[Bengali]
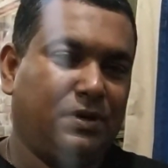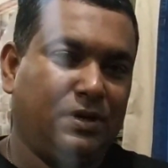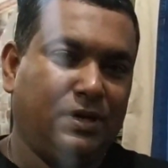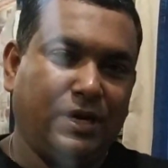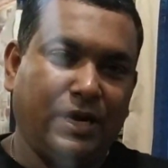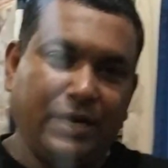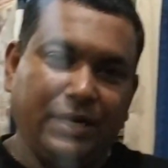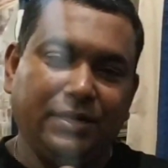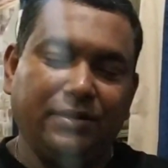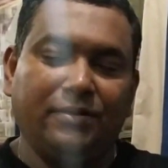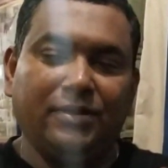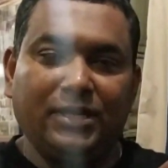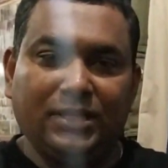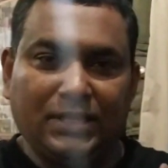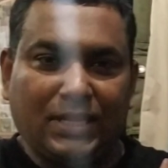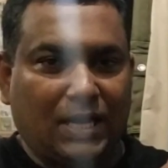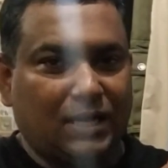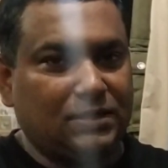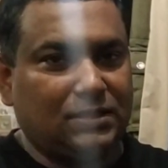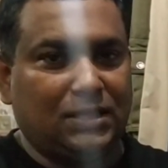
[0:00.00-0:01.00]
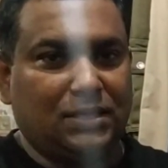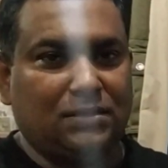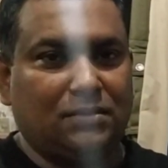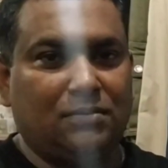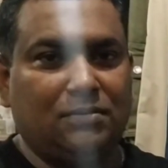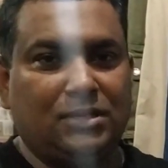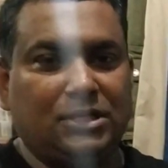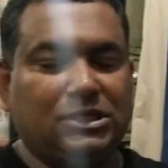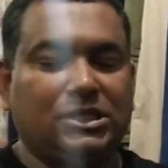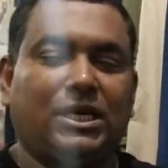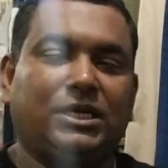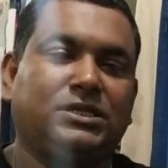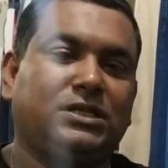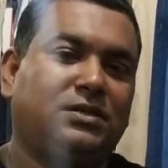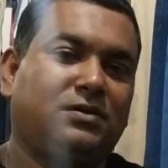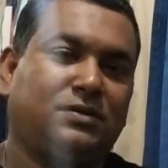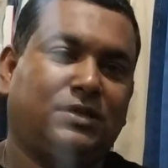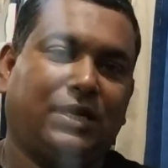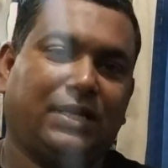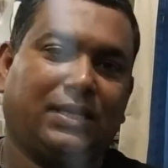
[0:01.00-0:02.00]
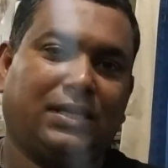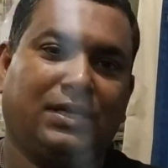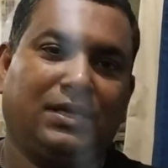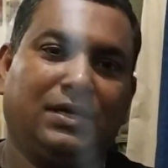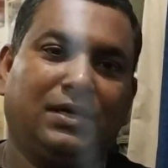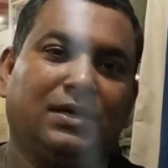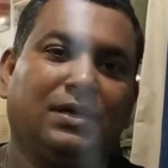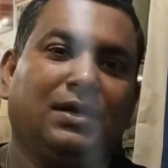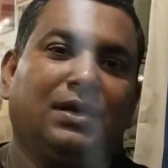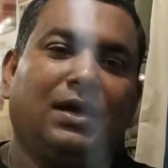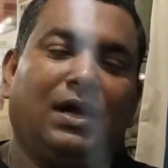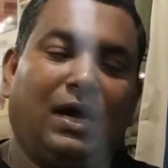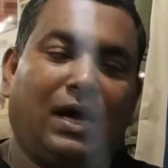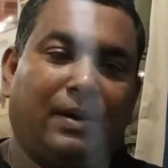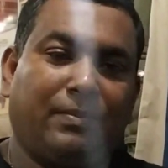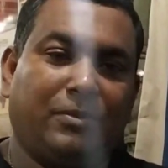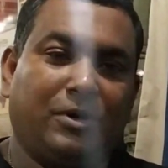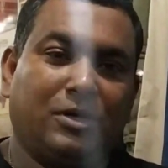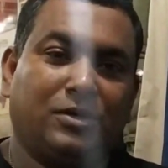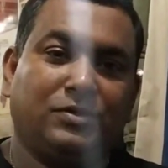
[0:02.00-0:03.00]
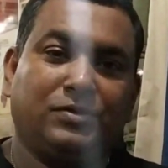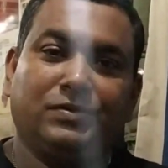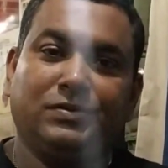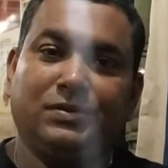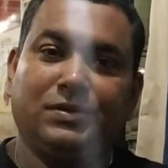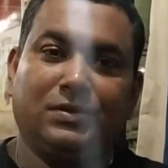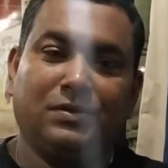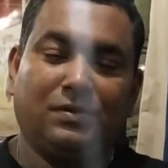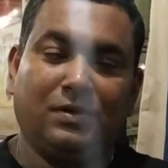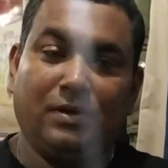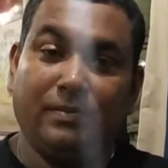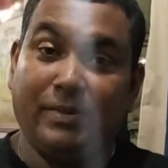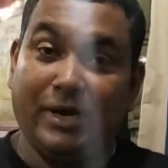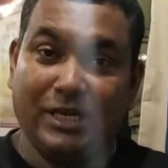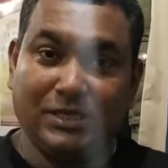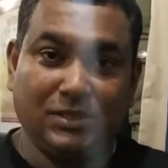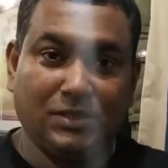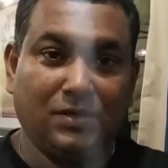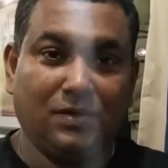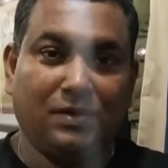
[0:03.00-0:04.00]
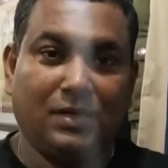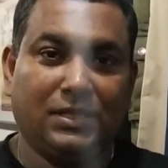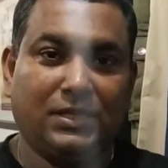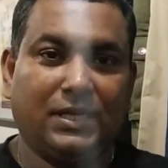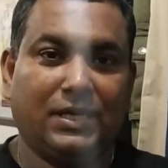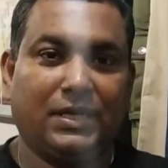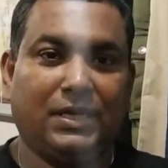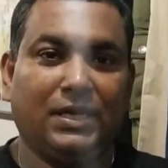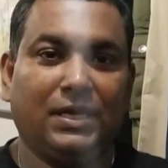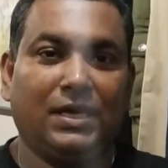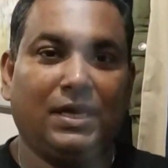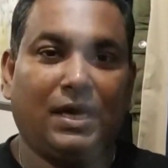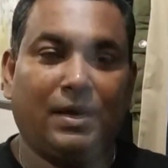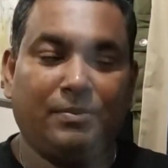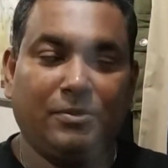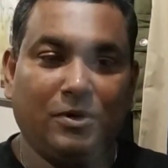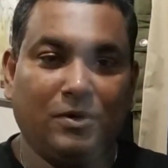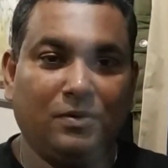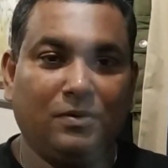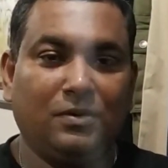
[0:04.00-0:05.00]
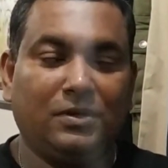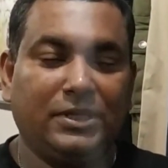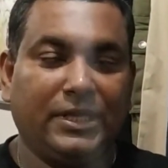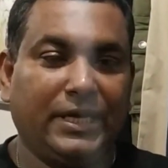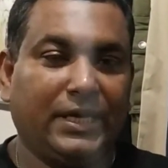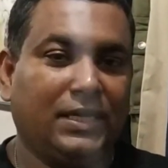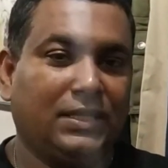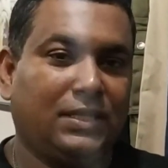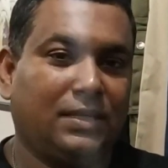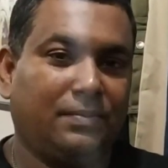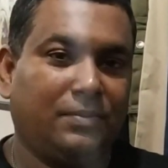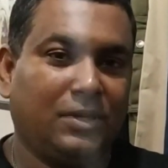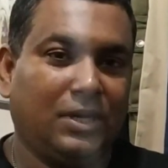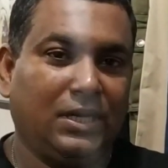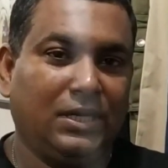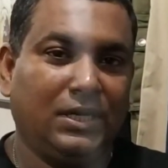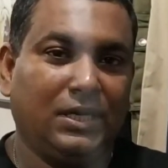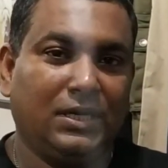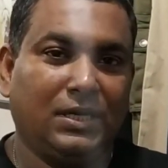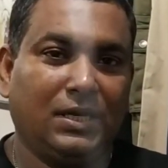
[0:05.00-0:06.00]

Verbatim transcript: রেডি হয়ে তাক তাক করে সাজানো থাকে আপনার সুন্দর করে ভাজ করা থাকে আপনার ওগুলো দেখে তারপরে নিয়ে